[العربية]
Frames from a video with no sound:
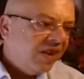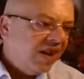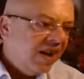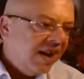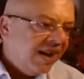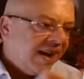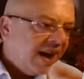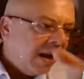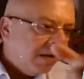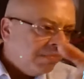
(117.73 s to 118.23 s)

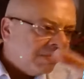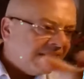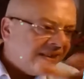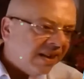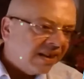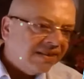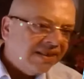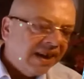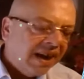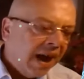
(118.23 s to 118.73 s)
اللي كان
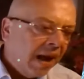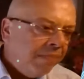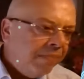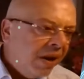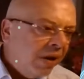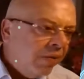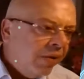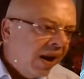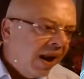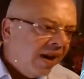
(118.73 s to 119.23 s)
مصدر ثقه
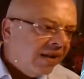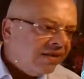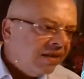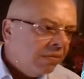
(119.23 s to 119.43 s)
بين الولايات